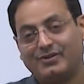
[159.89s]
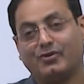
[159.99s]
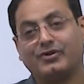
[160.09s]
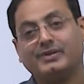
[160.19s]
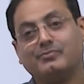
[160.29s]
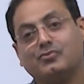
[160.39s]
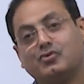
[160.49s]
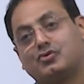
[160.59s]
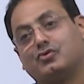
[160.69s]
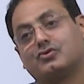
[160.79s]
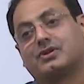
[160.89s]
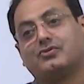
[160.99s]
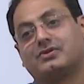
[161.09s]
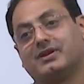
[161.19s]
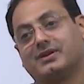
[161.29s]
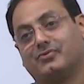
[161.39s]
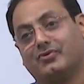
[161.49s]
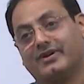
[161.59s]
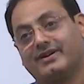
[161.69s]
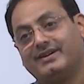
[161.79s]
और ये मूर्ख उछल उछल के
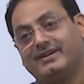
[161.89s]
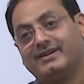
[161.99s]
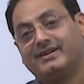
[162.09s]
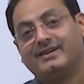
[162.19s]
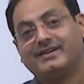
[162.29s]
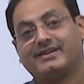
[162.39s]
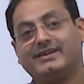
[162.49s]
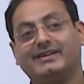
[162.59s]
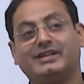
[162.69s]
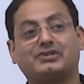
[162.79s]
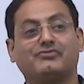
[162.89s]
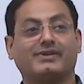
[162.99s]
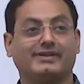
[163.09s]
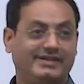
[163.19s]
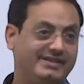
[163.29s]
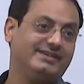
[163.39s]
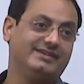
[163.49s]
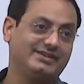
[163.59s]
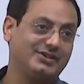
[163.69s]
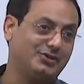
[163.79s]
बोल रहा है कि ईश्वर नहीं है
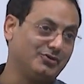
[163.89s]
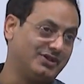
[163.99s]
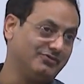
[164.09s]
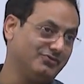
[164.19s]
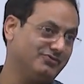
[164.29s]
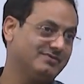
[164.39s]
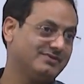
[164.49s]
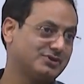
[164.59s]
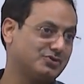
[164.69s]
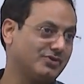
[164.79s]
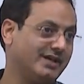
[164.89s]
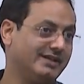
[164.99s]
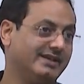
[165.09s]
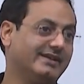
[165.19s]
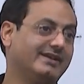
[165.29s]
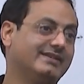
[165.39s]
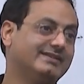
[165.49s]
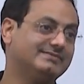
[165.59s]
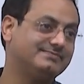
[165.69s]
क्योंकि वो सुनाई नहीं दे रहा है